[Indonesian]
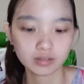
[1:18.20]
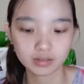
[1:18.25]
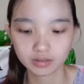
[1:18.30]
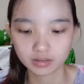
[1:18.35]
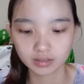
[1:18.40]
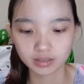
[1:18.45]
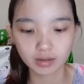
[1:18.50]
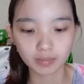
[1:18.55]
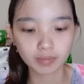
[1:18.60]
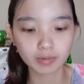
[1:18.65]

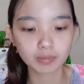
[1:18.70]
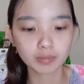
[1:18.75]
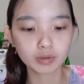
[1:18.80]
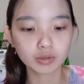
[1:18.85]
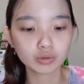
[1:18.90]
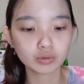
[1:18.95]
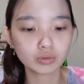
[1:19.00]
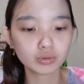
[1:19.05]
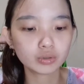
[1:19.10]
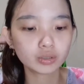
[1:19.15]
sambil
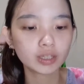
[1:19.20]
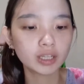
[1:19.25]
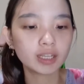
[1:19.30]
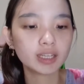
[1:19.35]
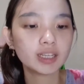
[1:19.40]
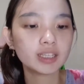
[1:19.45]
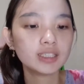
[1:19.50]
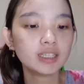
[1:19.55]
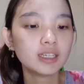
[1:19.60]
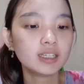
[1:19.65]
menunggu
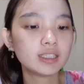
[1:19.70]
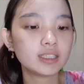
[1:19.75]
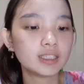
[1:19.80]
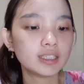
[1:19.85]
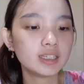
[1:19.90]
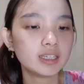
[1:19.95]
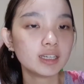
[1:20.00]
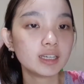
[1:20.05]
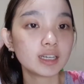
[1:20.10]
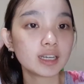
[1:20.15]
tehnya
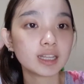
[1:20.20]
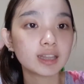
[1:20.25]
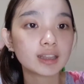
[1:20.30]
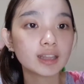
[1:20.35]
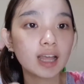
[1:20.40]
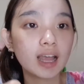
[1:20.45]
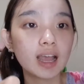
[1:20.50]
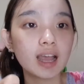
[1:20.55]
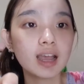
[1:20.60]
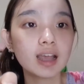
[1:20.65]
jadi
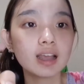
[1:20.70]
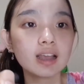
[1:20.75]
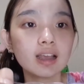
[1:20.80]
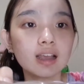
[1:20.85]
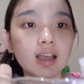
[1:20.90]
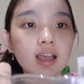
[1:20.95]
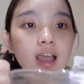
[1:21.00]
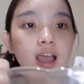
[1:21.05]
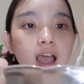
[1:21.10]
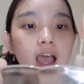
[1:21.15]
kita
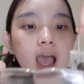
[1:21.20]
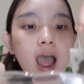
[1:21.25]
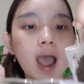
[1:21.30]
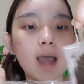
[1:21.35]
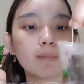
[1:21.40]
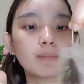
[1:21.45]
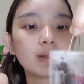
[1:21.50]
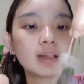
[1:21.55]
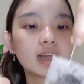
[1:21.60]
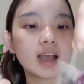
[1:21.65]

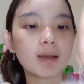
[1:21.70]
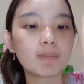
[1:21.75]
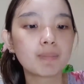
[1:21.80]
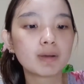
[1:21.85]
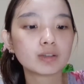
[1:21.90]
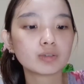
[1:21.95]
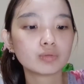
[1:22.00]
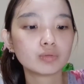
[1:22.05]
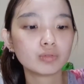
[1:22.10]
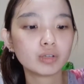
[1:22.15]
ambil
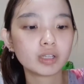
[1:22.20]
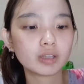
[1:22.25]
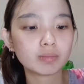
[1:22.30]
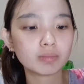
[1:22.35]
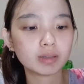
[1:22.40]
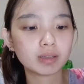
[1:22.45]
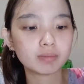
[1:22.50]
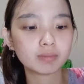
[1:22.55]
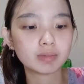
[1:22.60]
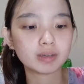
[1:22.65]
kapas dulu ya
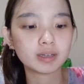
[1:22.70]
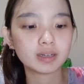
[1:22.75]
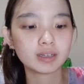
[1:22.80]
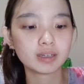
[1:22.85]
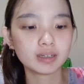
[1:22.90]
teman-teman